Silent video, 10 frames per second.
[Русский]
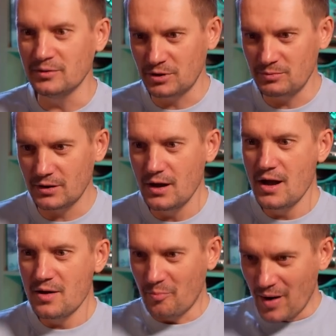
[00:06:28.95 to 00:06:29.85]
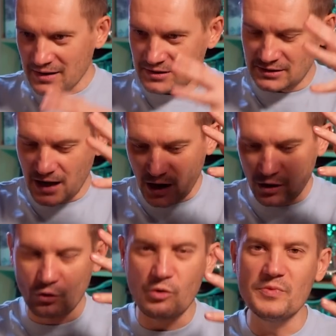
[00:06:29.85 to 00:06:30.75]
Например, падает
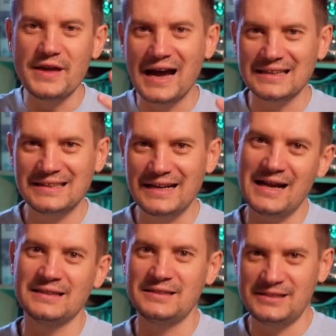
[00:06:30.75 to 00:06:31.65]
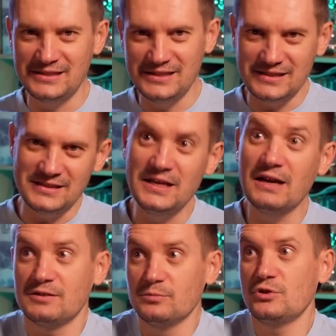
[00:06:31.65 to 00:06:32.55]
огромный отряд из 10,
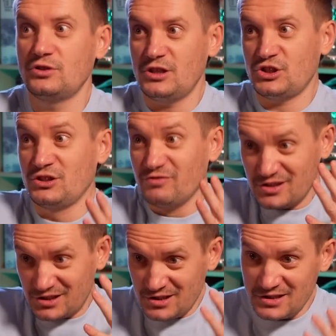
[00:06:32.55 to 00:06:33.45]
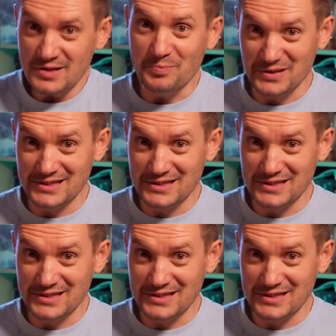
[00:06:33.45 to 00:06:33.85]
а возможно даже 20